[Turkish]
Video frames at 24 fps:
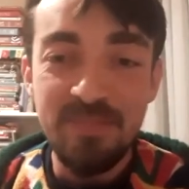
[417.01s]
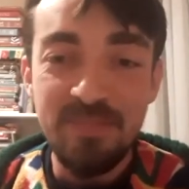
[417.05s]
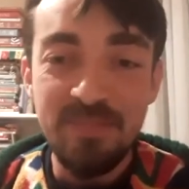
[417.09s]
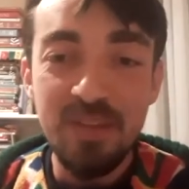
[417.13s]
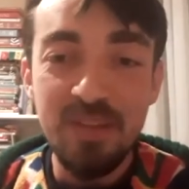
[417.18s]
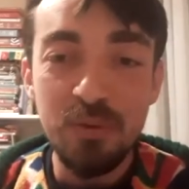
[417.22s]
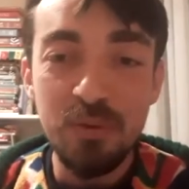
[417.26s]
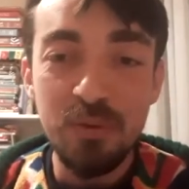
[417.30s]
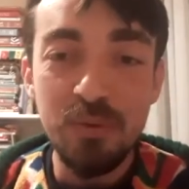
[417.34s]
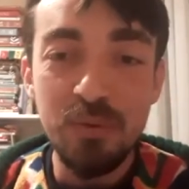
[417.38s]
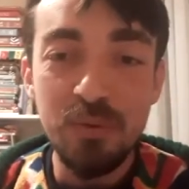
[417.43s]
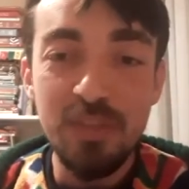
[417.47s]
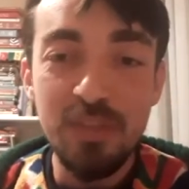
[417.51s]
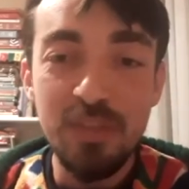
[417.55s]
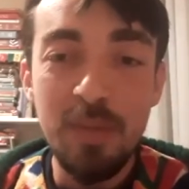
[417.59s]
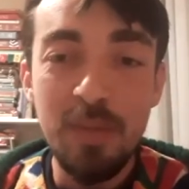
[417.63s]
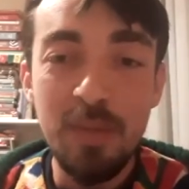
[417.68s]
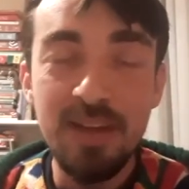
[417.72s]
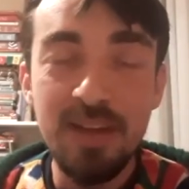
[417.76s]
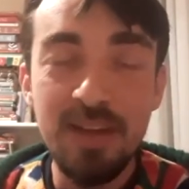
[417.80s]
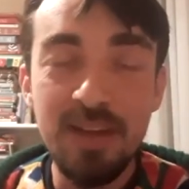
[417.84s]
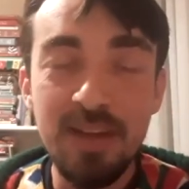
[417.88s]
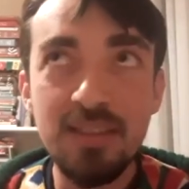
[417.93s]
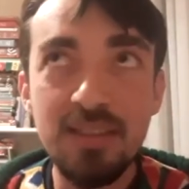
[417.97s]
de uzun
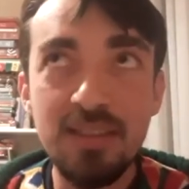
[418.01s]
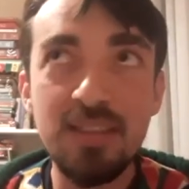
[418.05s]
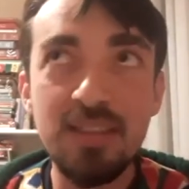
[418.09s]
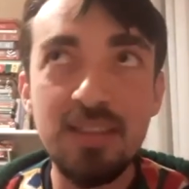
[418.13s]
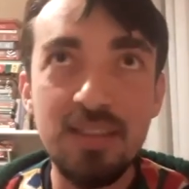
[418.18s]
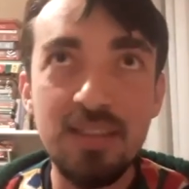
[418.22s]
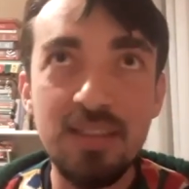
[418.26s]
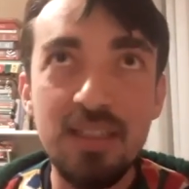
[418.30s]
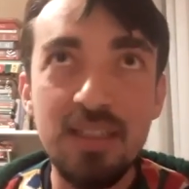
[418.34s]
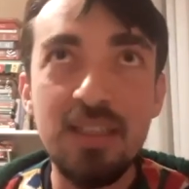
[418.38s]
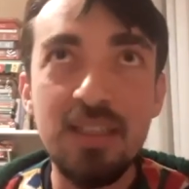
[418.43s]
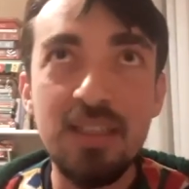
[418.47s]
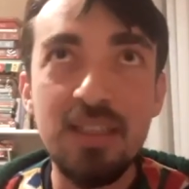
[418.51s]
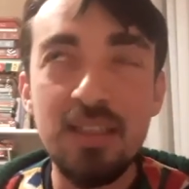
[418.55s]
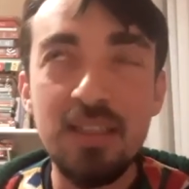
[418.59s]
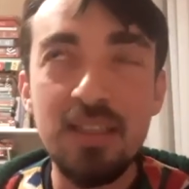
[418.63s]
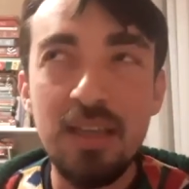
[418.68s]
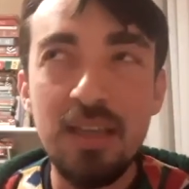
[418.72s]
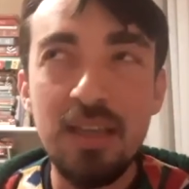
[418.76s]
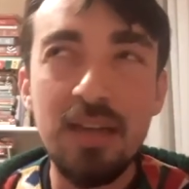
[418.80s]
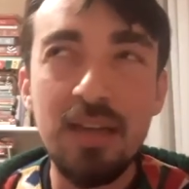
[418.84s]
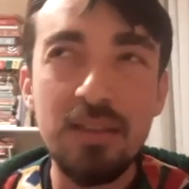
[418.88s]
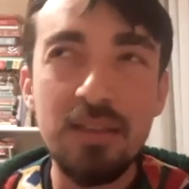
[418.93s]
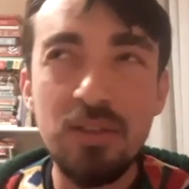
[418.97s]
zamandır
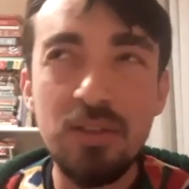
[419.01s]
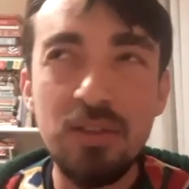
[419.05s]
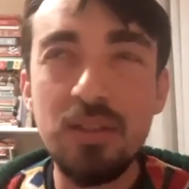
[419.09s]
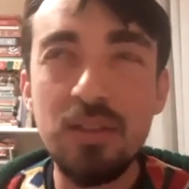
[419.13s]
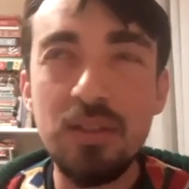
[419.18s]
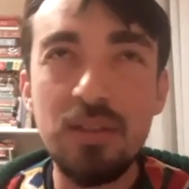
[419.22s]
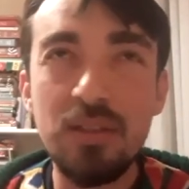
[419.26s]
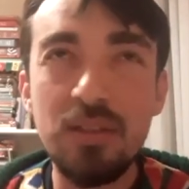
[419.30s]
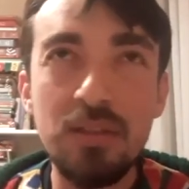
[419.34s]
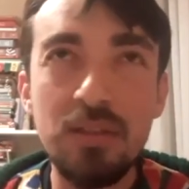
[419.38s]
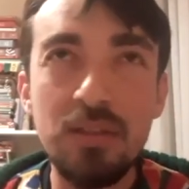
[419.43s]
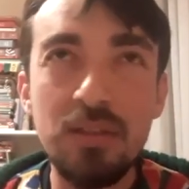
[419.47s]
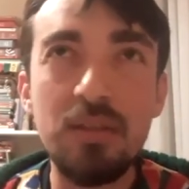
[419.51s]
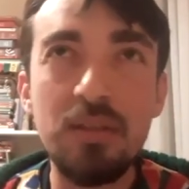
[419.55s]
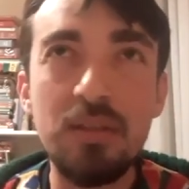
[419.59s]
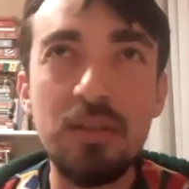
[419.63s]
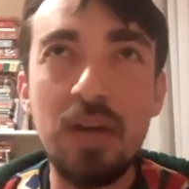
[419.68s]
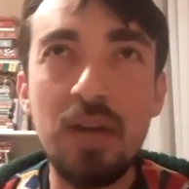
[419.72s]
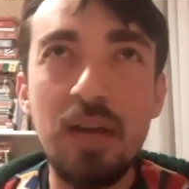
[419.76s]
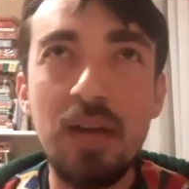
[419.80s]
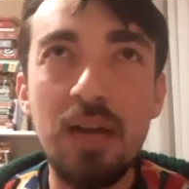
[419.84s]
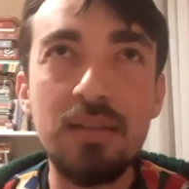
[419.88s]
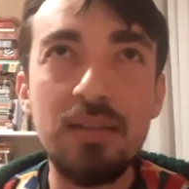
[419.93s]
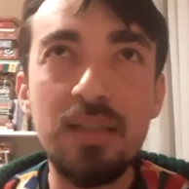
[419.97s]
yaklaşık
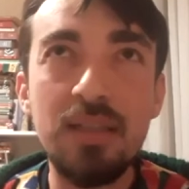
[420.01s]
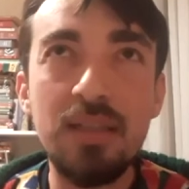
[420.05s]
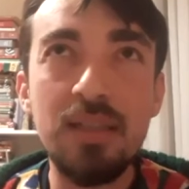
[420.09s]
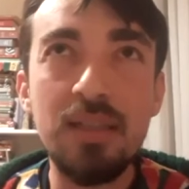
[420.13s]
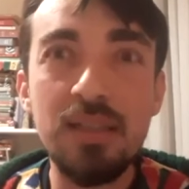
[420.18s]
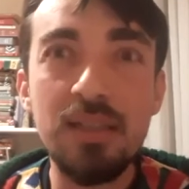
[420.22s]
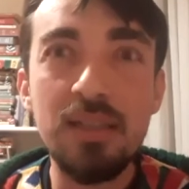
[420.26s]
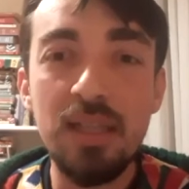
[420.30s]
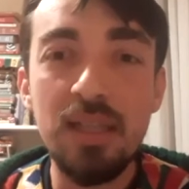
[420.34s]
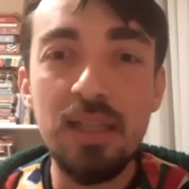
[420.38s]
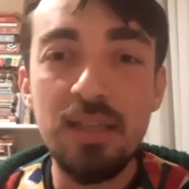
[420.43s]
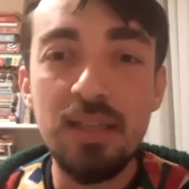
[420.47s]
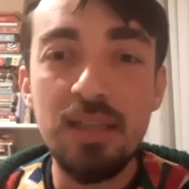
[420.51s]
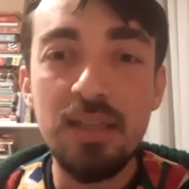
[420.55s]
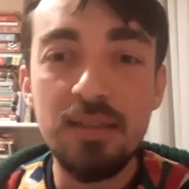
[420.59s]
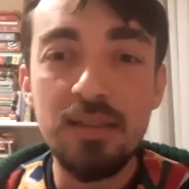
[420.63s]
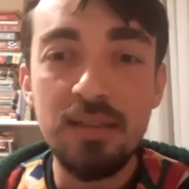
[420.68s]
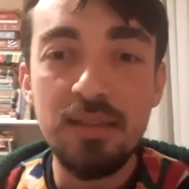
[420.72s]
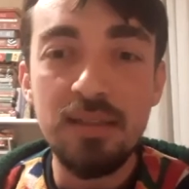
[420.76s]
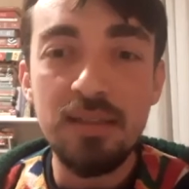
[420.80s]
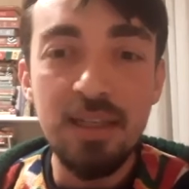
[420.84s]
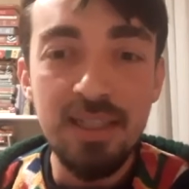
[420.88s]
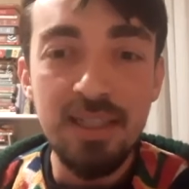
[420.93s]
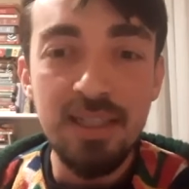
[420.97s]
6-7
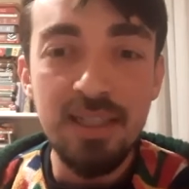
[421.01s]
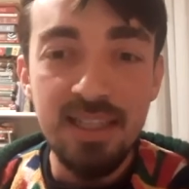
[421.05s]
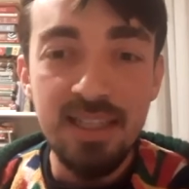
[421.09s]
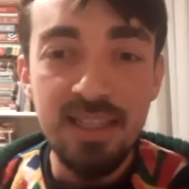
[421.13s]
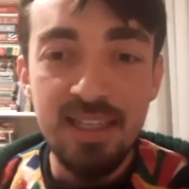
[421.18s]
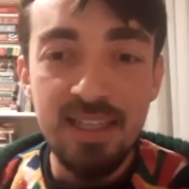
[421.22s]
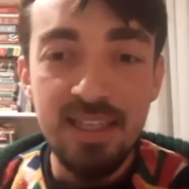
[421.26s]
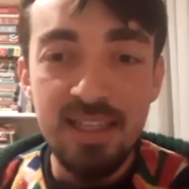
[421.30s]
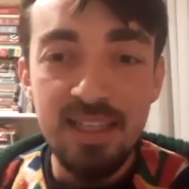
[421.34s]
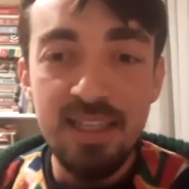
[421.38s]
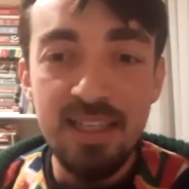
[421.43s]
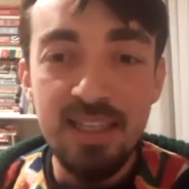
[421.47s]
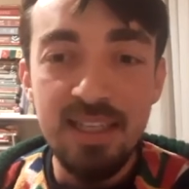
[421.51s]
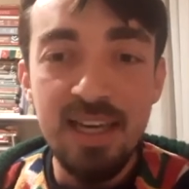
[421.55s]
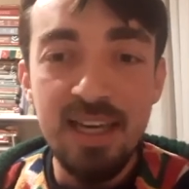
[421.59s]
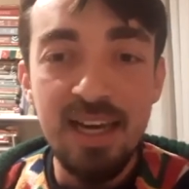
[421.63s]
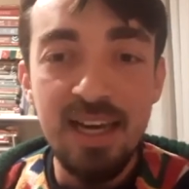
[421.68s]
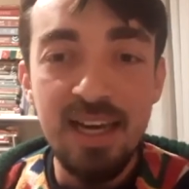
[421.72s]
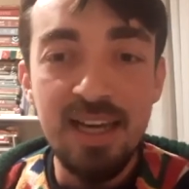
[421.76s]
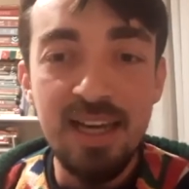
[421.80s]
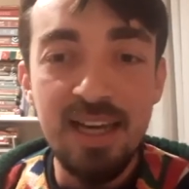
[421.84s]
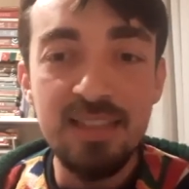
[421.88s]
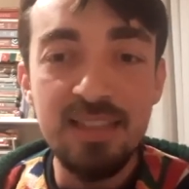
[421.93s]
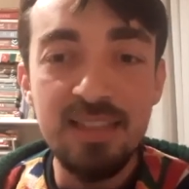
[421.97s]
senedir de
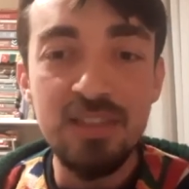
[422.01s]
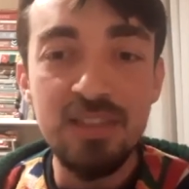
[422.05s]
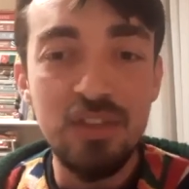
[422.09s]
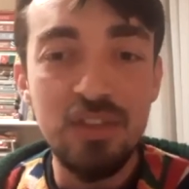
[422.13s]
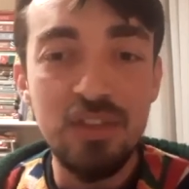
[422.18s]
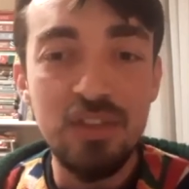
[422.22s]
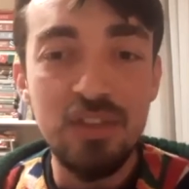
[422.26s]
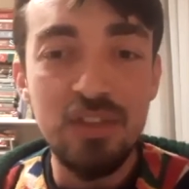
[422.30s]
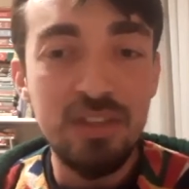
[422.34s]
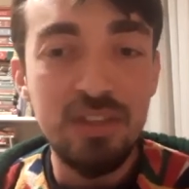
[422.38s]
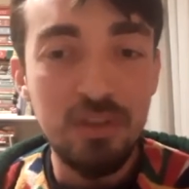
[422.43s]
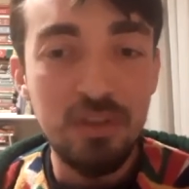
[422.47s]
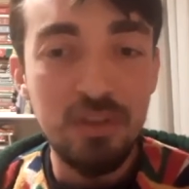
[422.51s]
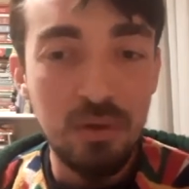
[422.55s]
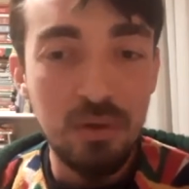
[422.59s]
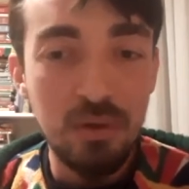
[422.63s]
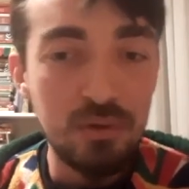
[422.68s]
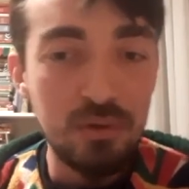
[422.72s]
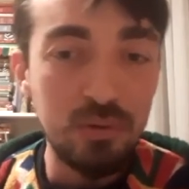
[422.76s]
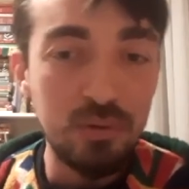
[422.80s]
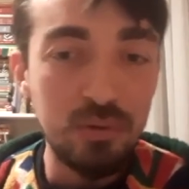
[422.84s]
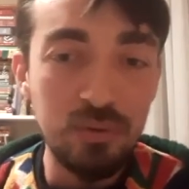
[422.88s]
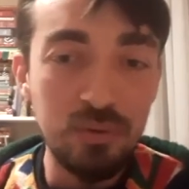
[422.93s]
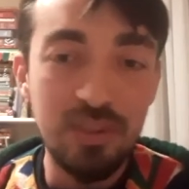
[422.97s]
hikaye anlatıcılığı
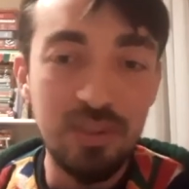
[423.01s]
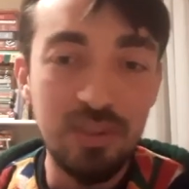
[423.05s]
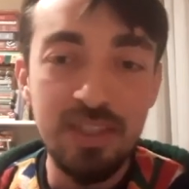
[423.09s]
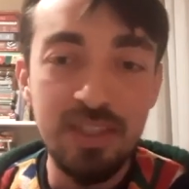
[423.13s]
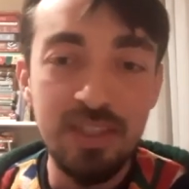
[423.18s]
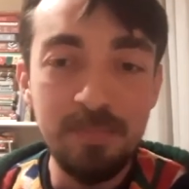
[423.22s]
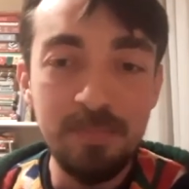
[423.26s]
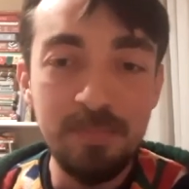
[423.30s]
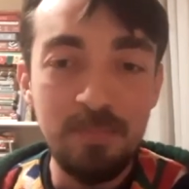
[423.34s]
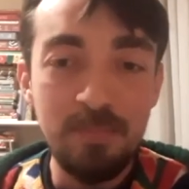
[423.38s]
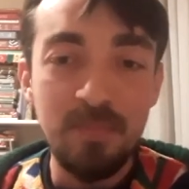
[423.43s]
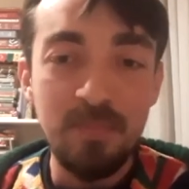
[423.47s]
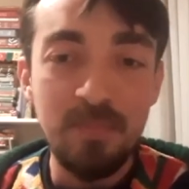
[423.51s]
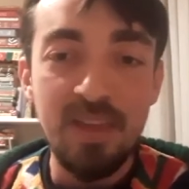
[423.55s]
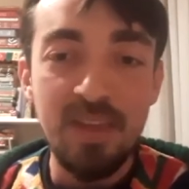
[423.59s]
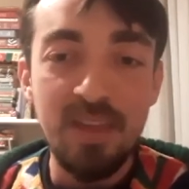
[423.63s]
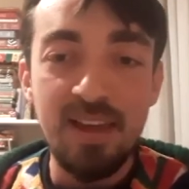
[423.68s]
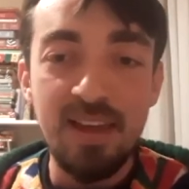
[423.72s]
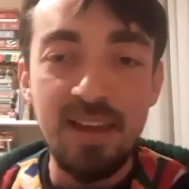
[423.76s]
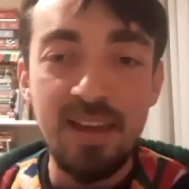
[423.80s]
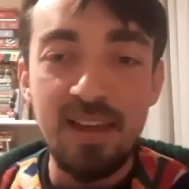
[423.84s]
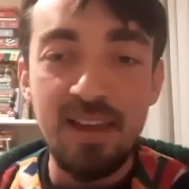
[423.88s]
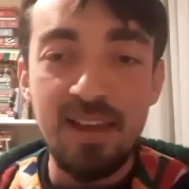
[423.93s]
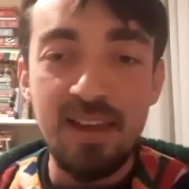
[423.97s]
yolculuğundayım.
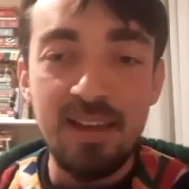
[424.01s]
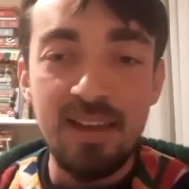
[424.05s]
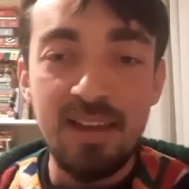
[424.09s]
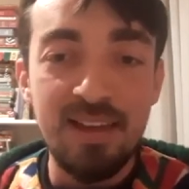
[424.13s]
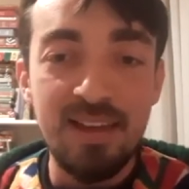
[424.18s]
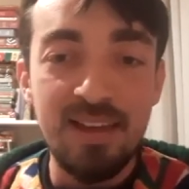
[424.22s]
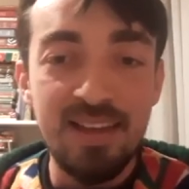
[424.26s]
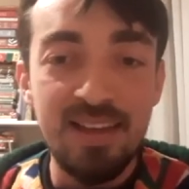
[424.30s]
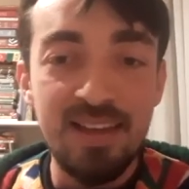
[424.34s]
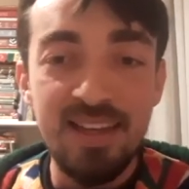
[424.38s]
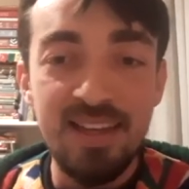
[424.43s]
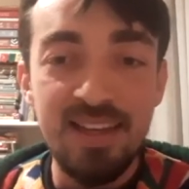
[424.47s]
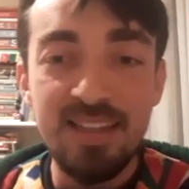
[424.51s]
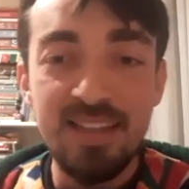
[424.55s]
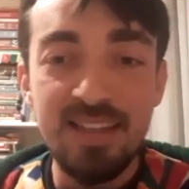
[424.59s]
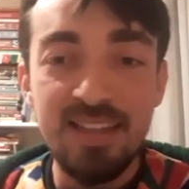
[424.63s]
E, hani bu